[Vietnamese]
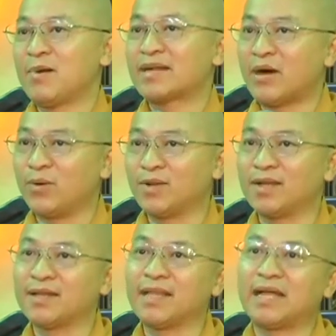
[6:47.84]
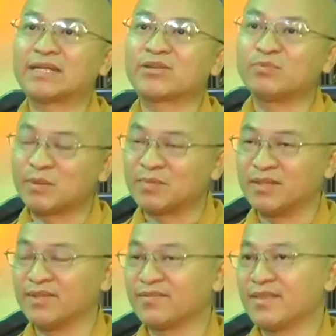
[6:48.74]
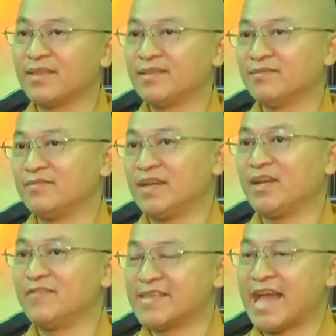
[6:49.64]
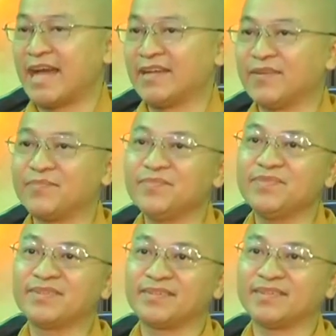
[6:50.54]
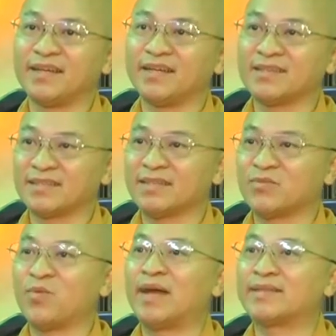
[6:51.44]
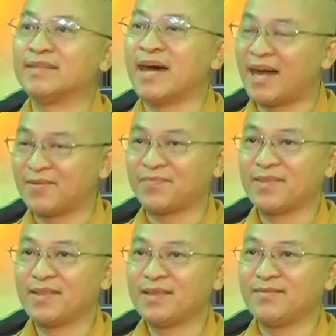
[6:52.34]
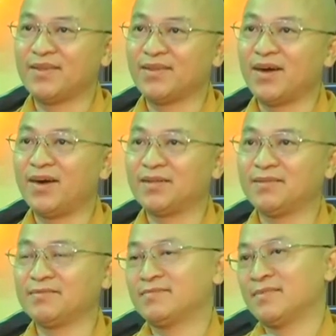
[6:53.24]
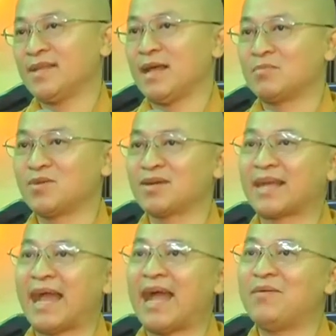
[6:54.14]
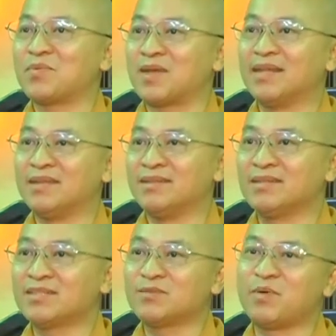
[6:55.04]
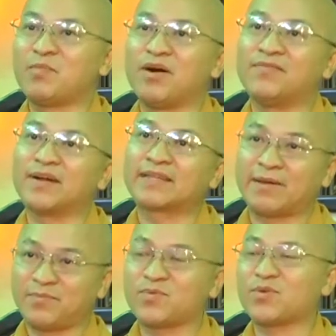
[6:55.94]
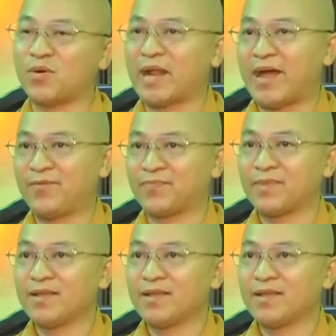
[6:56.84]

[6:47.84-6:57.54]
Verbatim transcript: bắt đầu là, là trong tâm tưởng về lâu về dài đó chứ thể là trở thành ngoại tình thật và điều đó đó nó làm cho cả một gia đình đứng trước một bờ vực thẳm của khổ đau